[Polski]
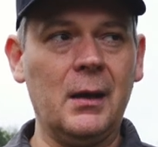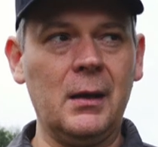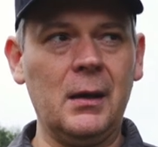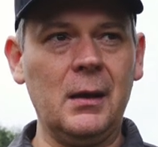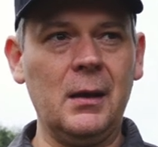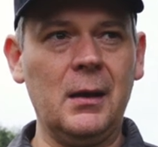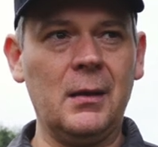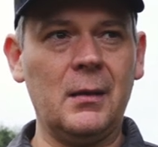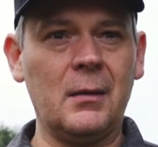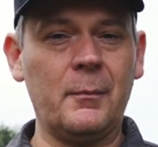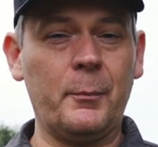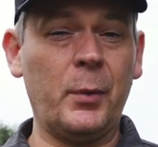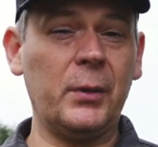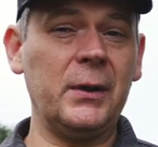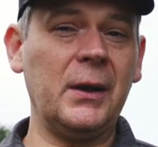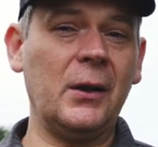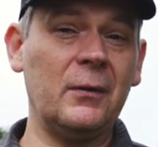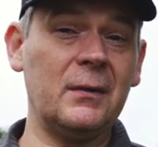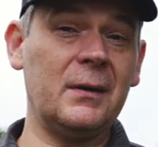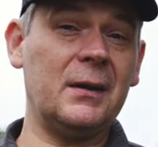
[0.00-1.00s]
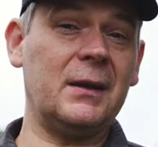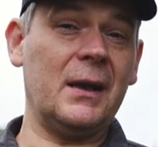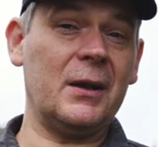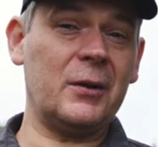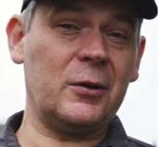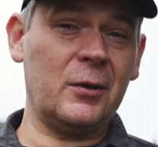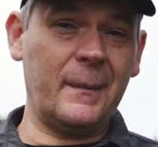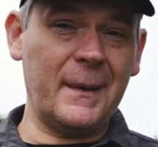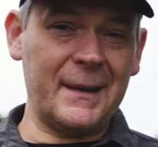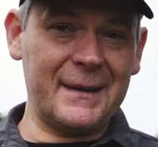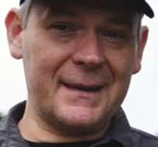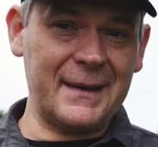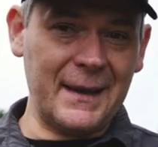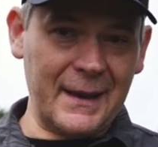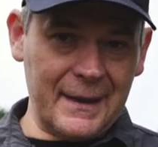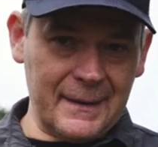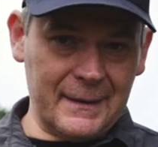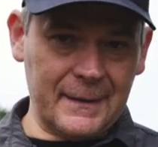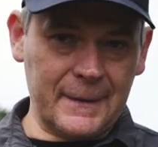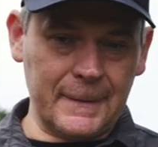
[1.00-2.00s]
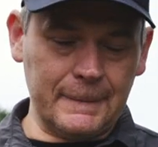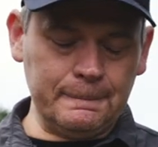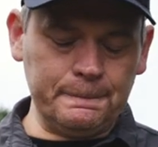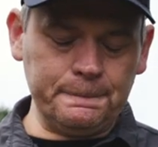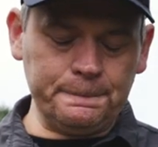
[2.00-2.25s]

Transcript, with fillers: I poniekąd też to ma sens.